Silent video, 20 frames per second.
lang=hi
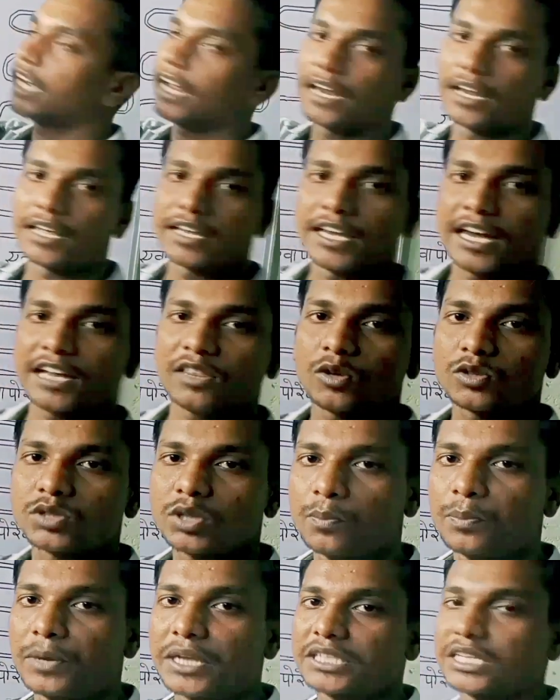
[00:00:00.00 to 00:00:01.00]
चढ़ाना क्या
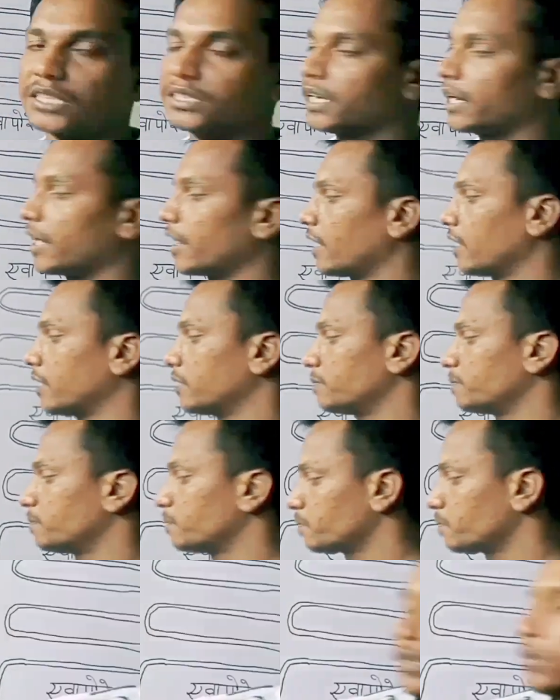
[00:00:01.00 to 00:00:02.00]
दोस्तों प्रेशर चढ़ाना